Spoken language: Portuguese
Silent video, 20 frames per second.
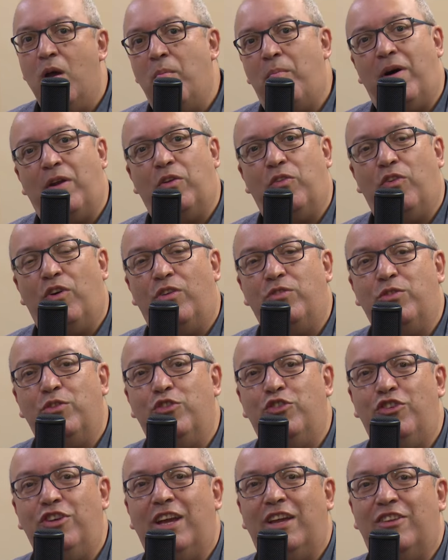para o nosso
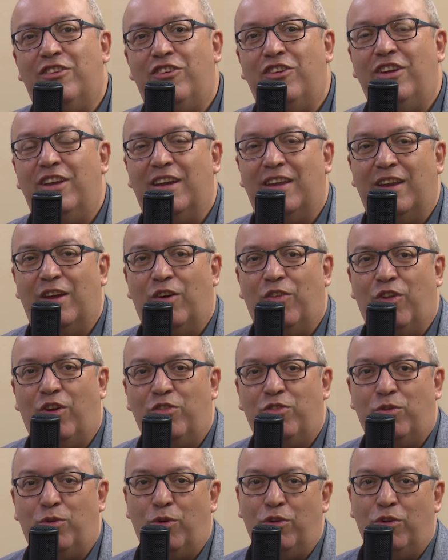dia a dia, né, o nosso